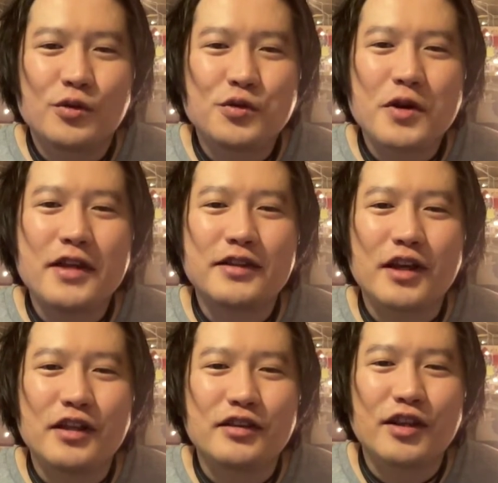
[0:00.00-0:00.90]
増え
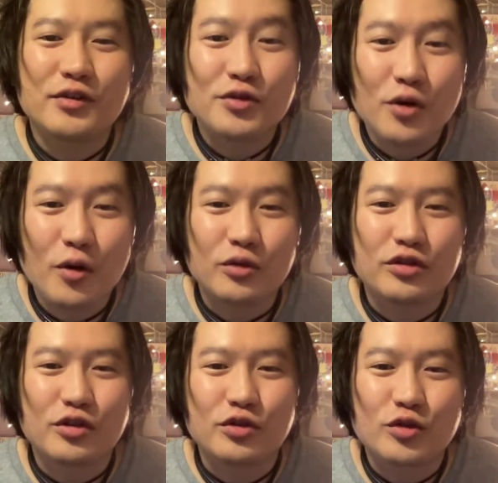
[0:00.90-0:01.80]
ていってるよっ
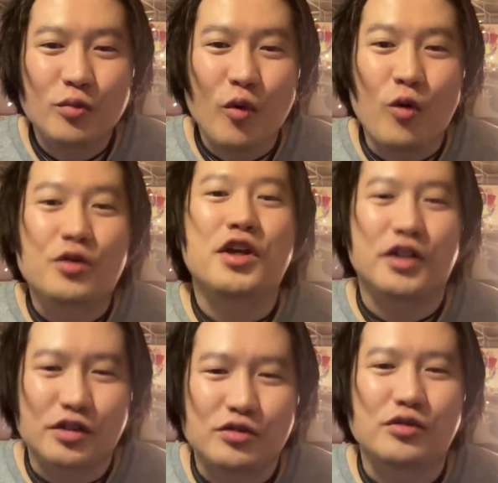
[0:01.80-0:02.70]
ていう人も OK
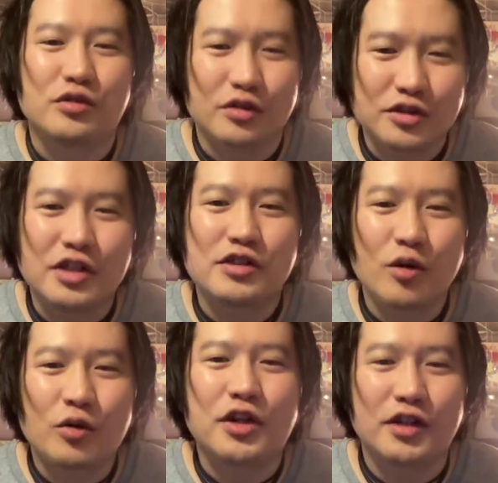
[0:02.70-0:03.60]
です。全然
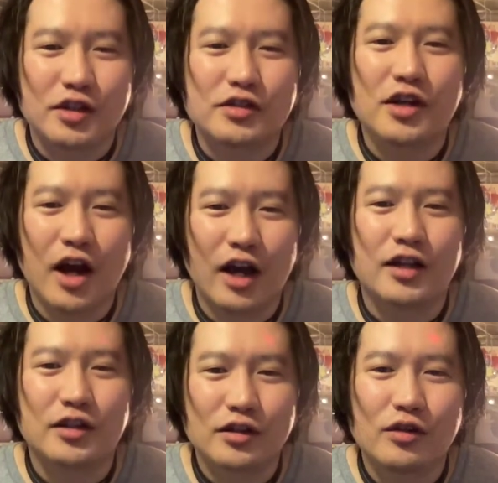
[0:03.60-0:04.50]
OK です。は
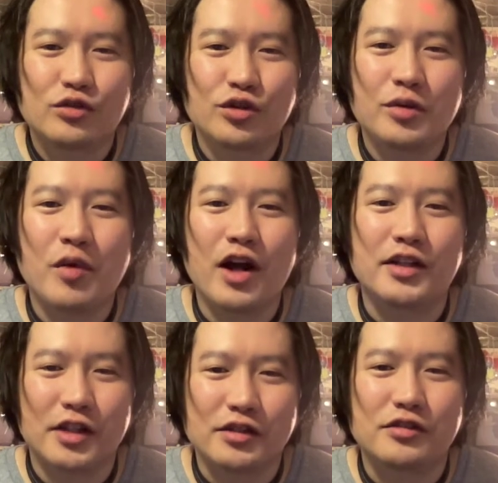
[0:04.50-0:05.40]
い。それもあ
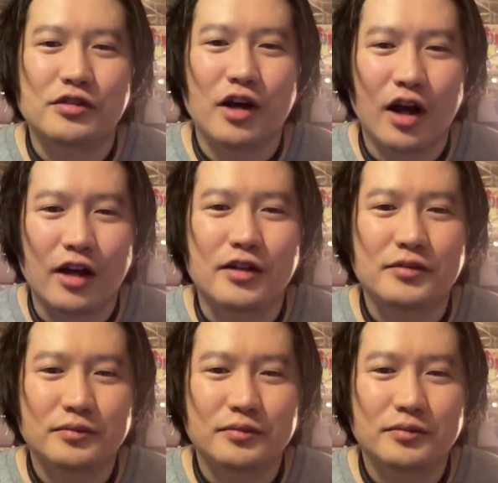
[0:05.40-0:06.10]
りです。はい。